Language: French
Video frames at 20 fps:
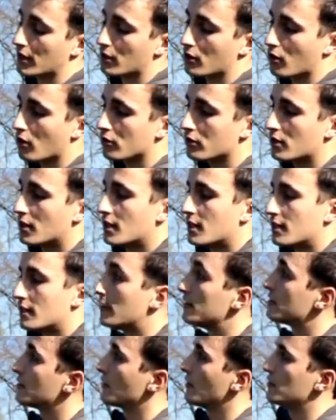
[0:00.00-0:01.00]
la corde
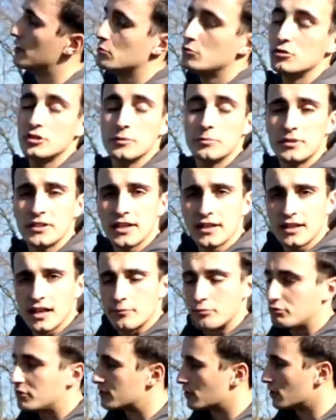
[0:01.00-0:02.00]
et ça va démultiplier
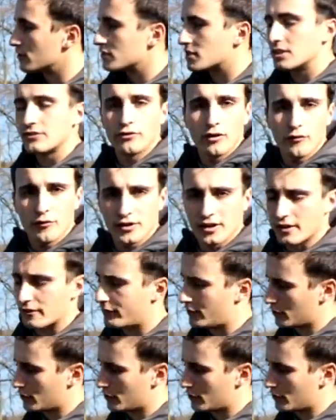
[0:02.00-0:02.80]
la puissance qui va envoyer la